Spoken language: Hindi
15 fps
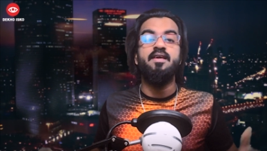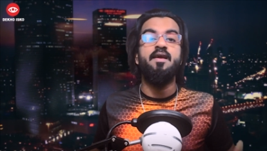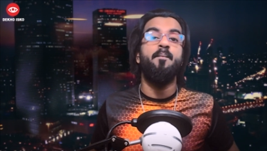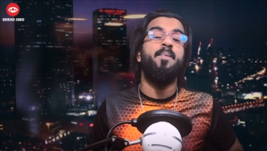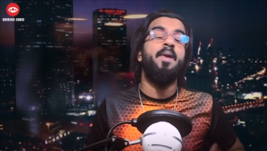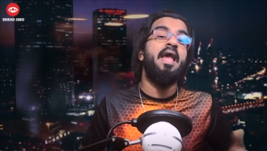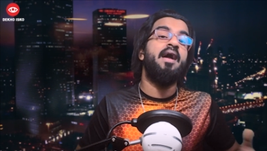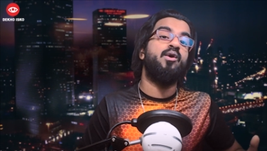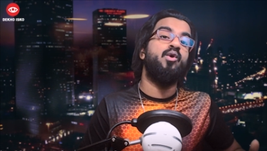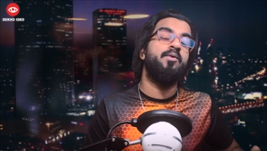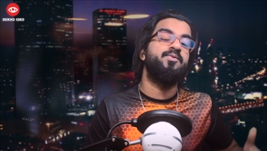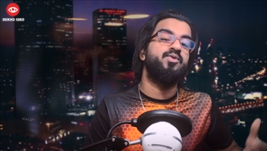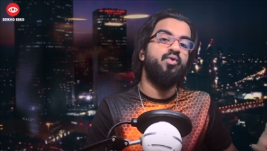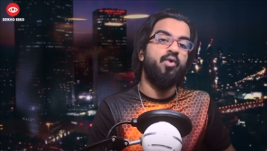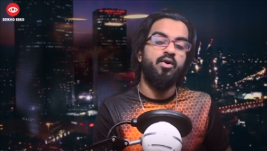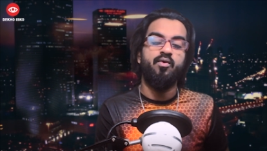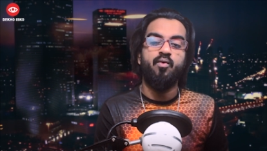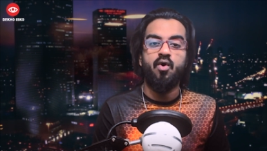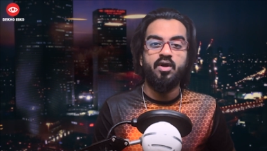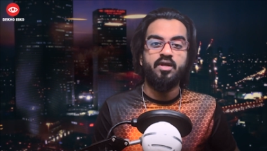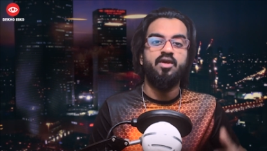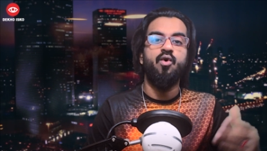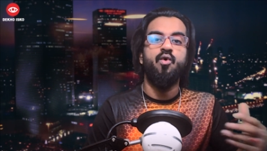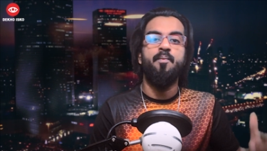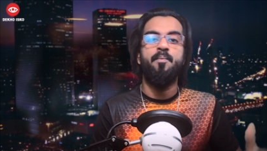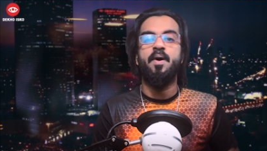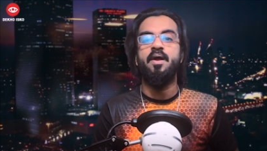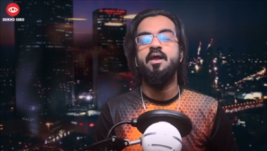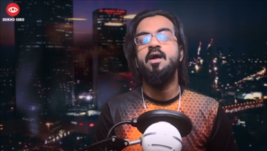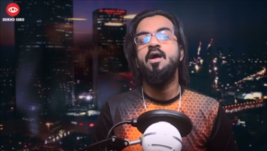ये ब्लैक ऑप्स कोल्ड वॉर के
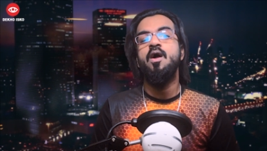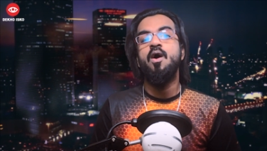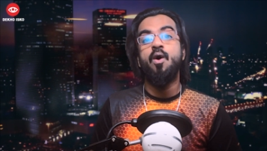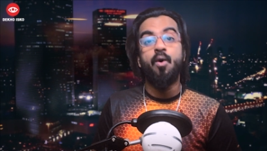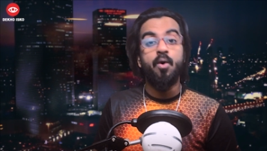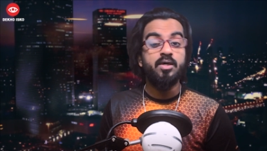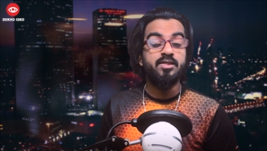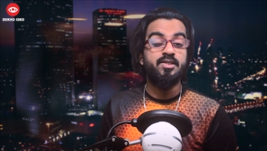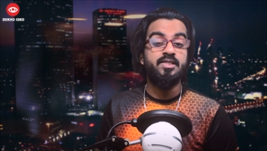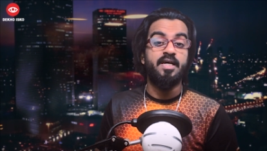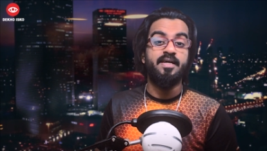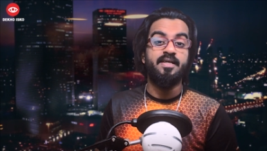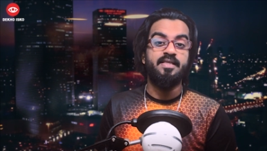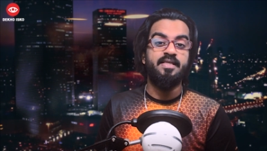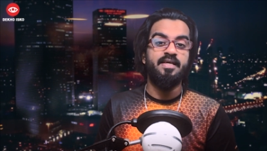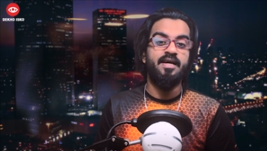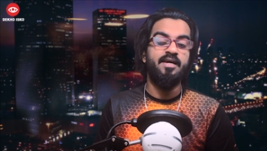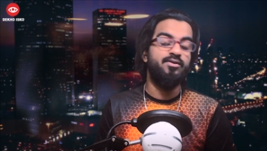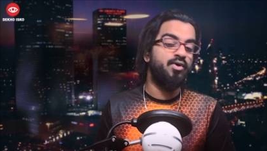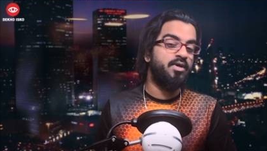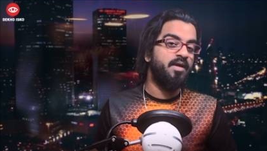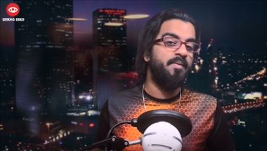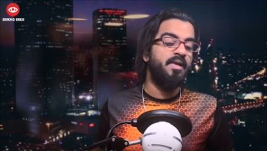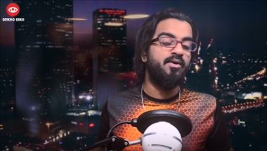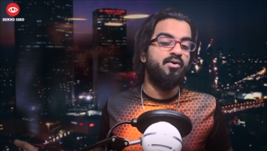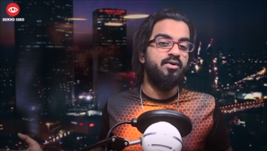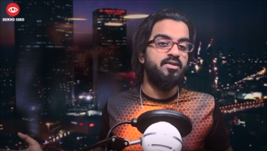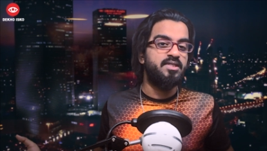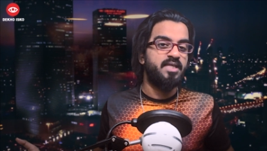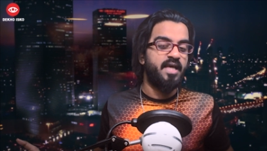ऊपर हो सकती है जो कि
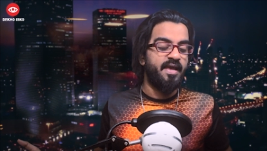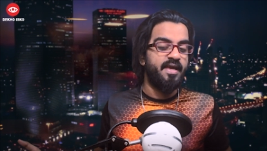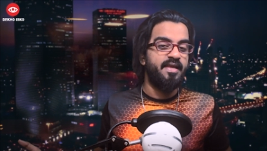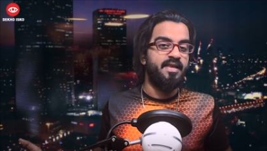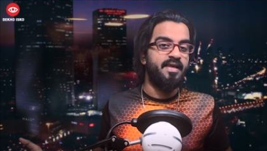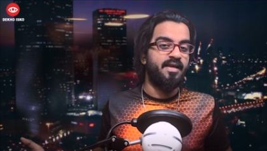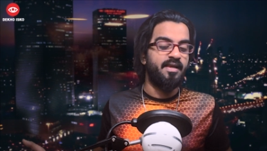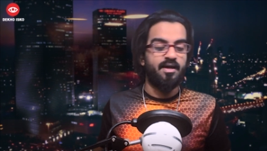बिल्कुल सही निकला